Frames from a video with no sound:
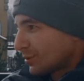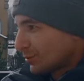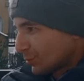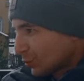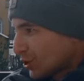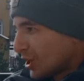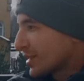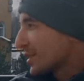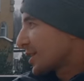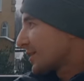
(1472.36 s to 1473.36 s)
Ну,
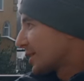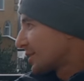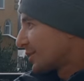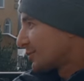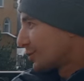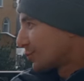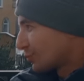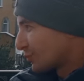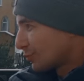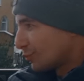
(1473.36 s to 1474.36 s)
честно сказать, ну,
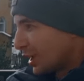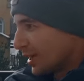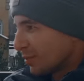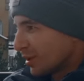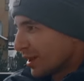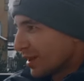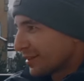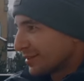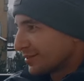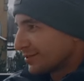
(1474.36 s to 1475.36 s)
лень была
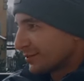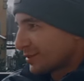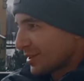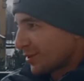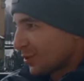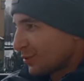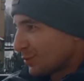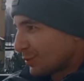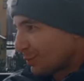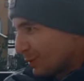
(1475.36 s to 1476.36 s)
э, в основном.